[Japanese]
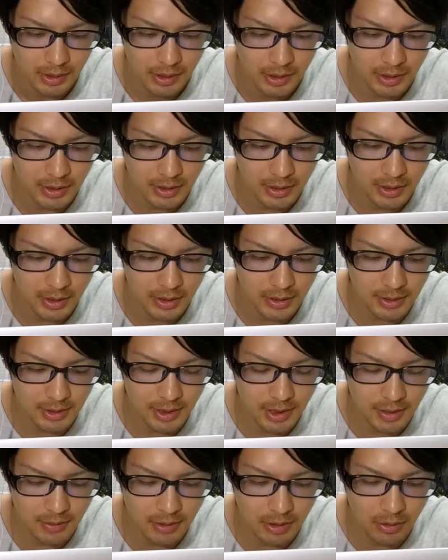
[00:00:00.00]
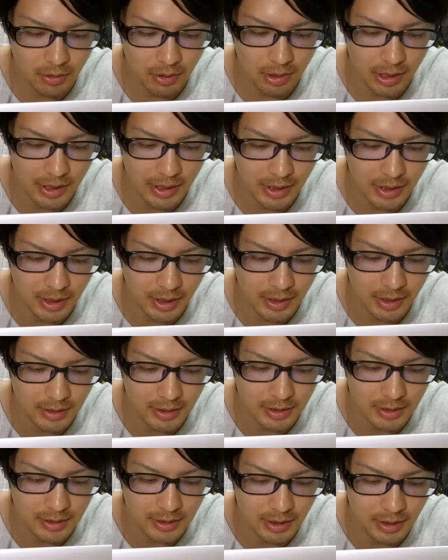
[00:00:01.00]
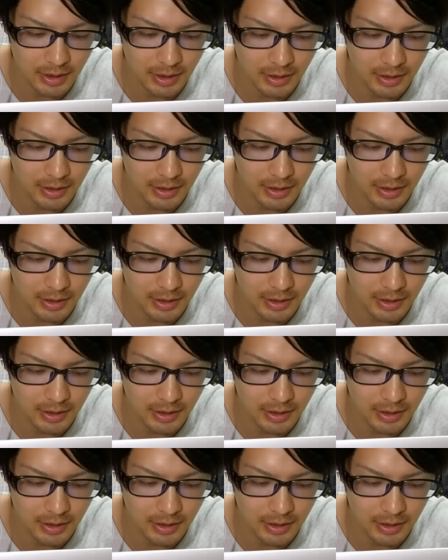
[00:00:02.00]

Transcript: 必殺ターンは5がいいなさすが